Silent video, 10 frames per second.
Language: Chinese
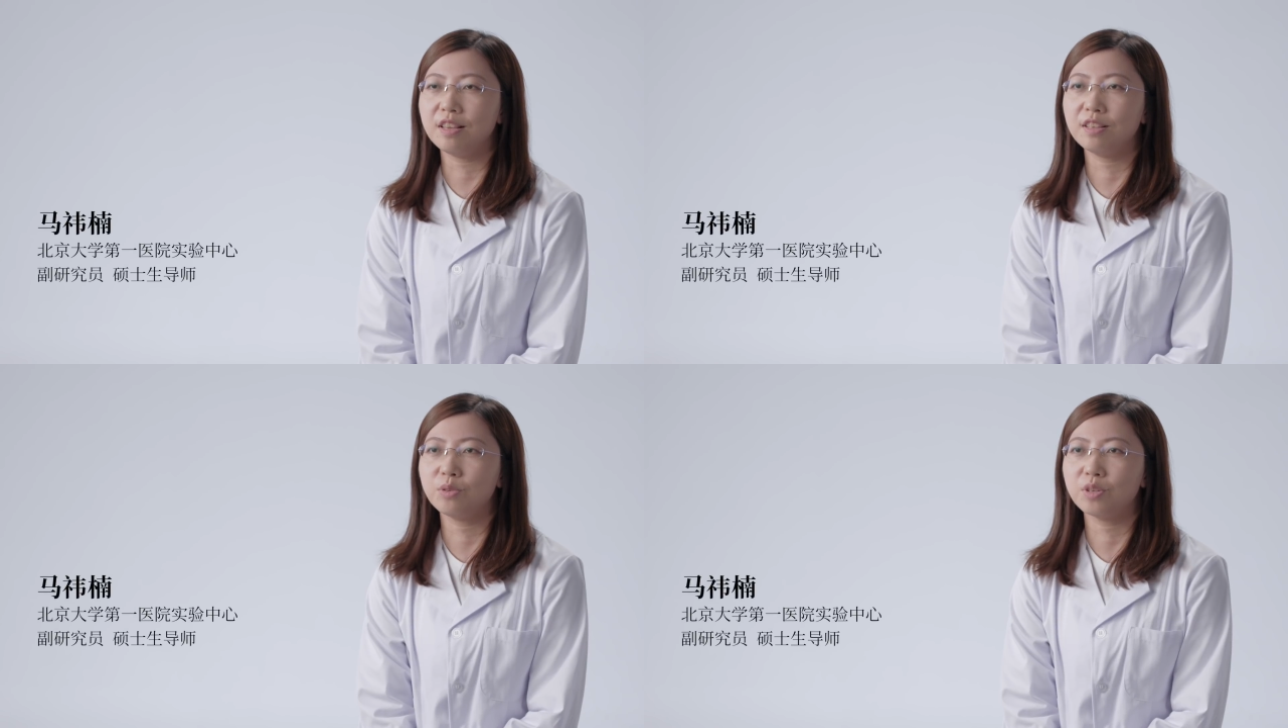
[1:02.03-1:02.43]

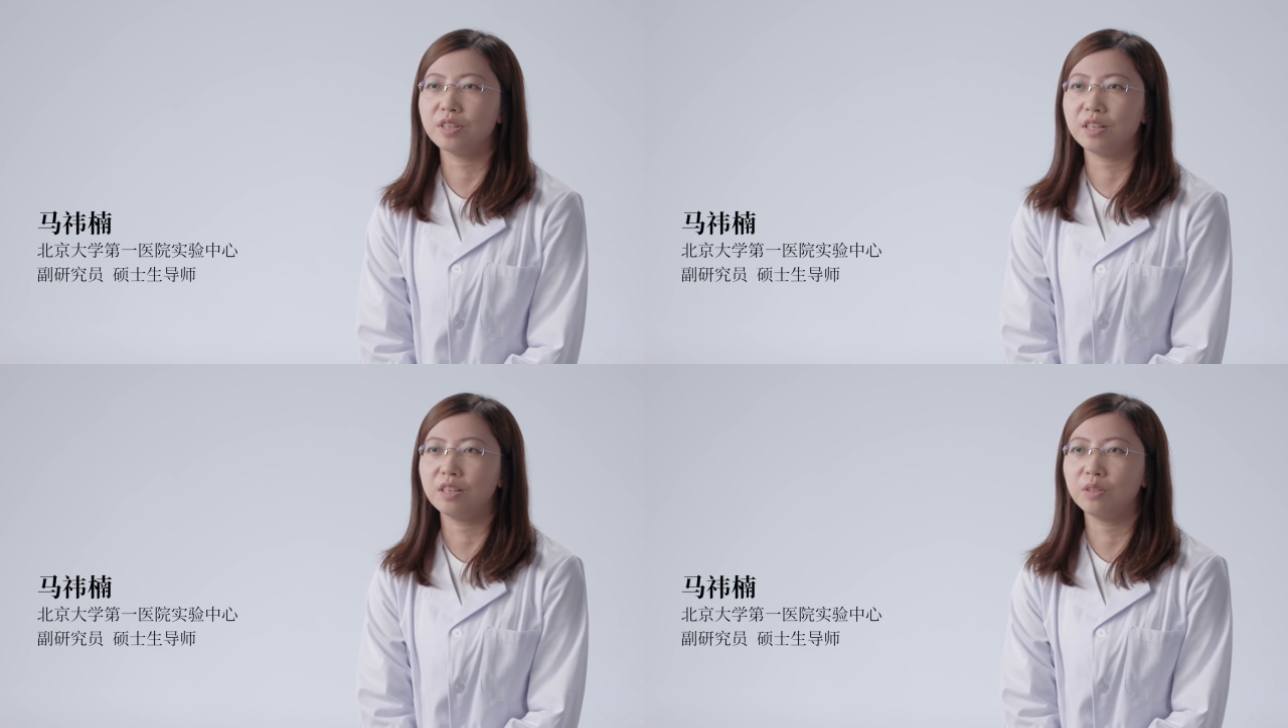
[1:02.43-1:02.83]
义就
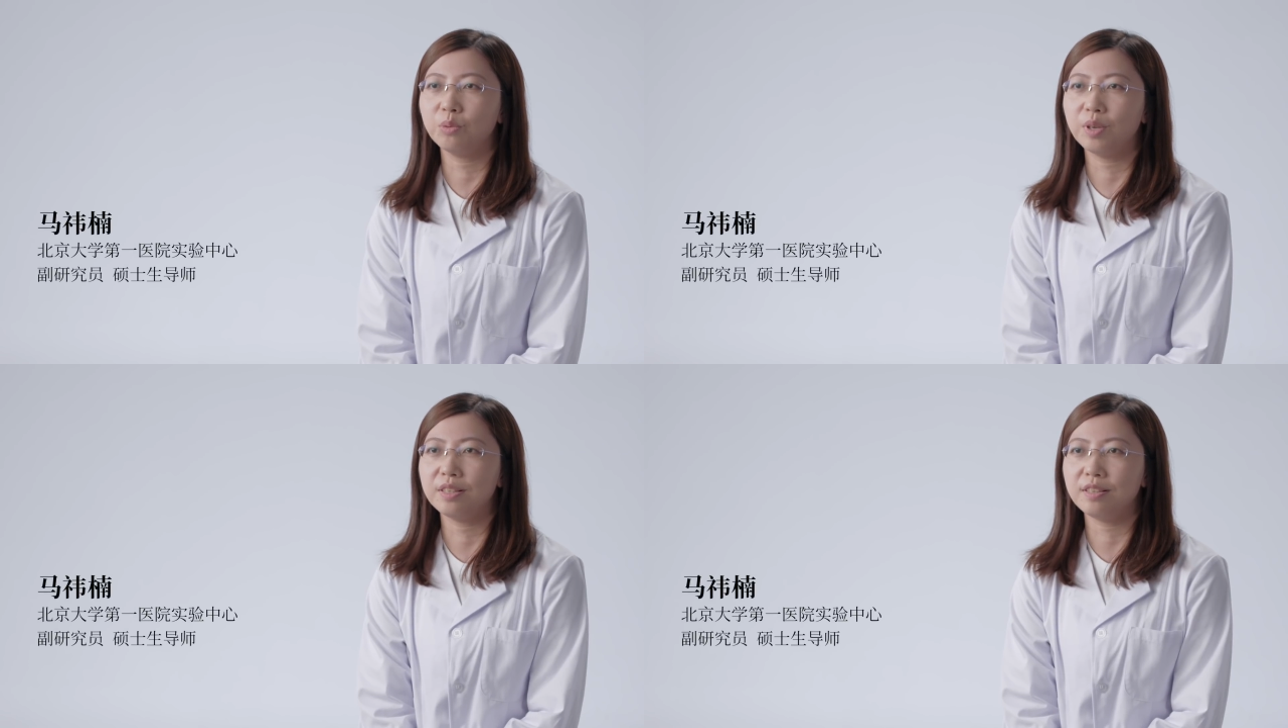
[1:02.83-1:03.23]
是一个
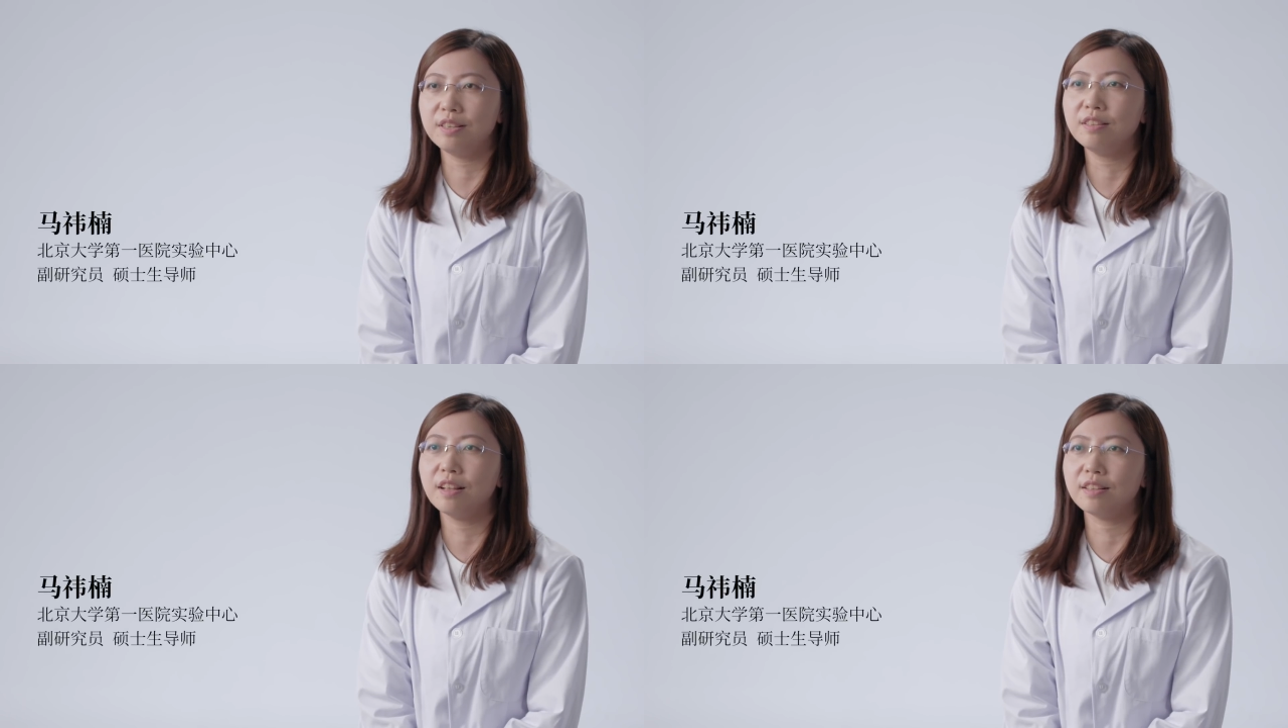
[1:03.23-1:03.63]
对
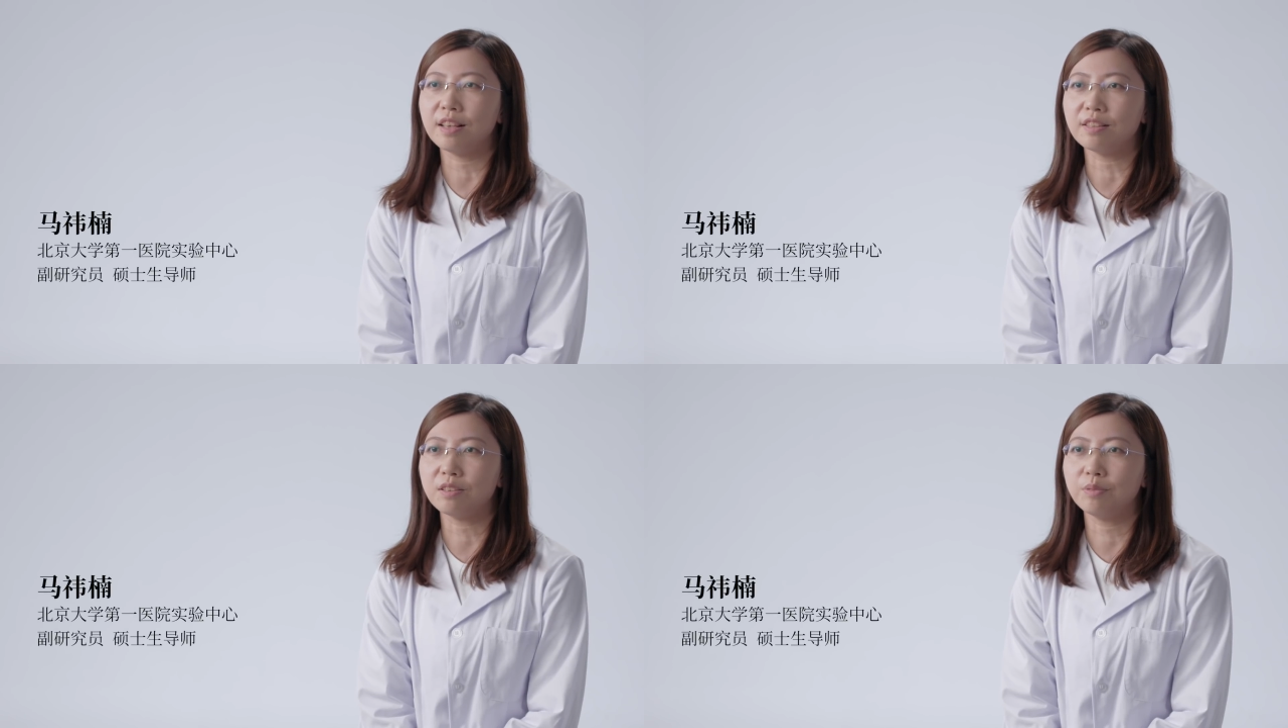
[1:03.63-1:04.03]
基因的
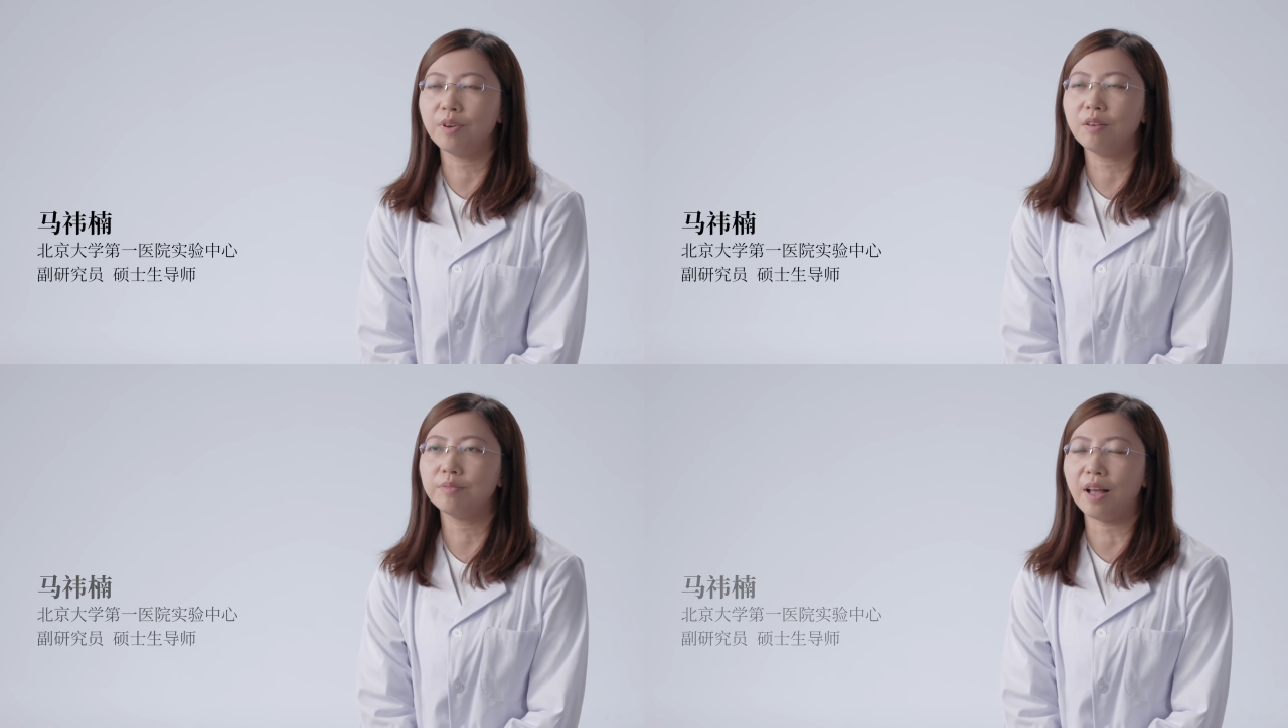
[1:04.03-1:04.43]
检测
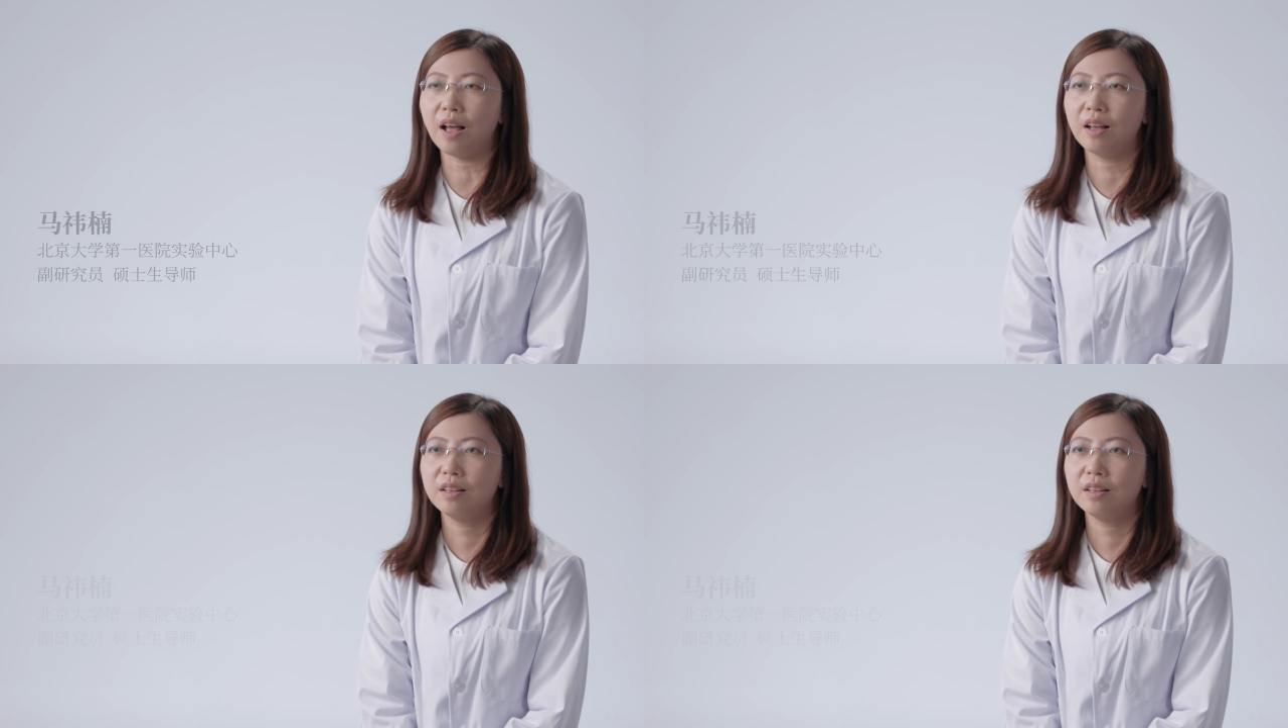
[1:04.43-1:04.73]
方法。